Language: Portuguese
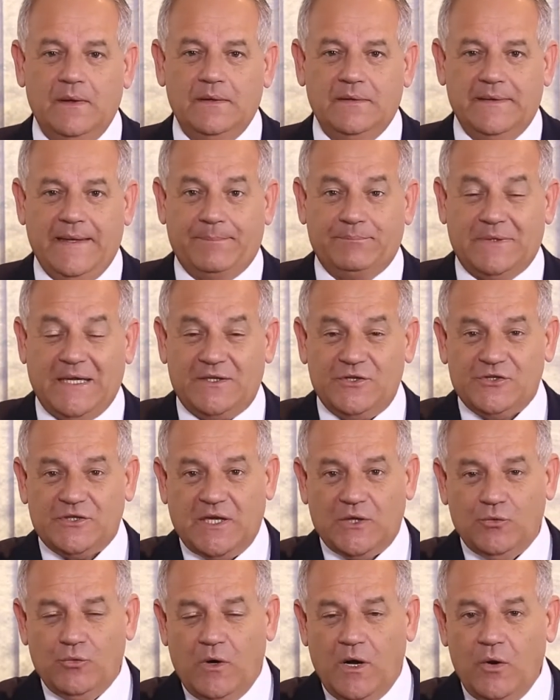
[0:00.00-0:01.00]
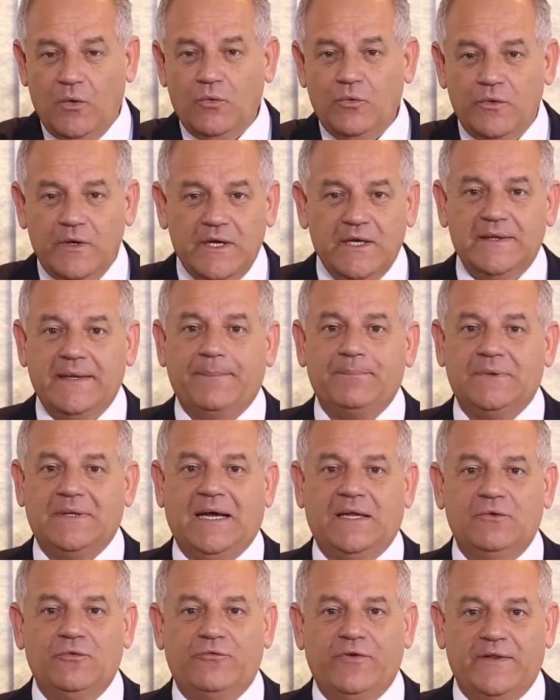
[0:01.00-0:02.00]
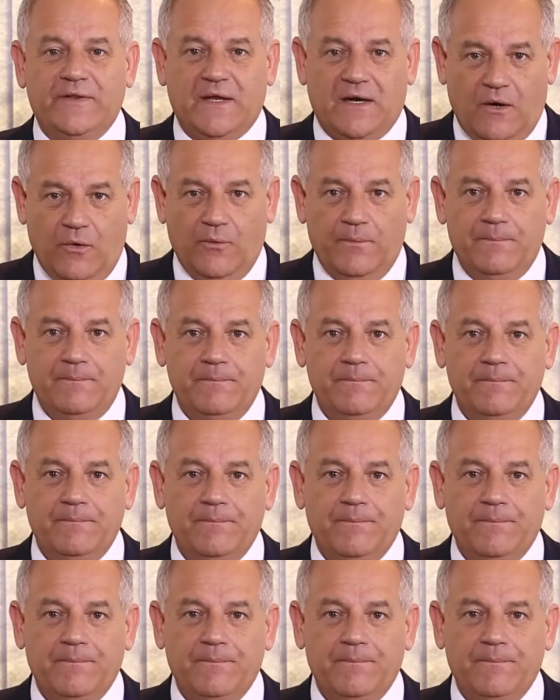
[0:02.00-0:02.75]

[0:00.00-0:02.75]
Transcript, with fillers: deputado estadual e deputado federal.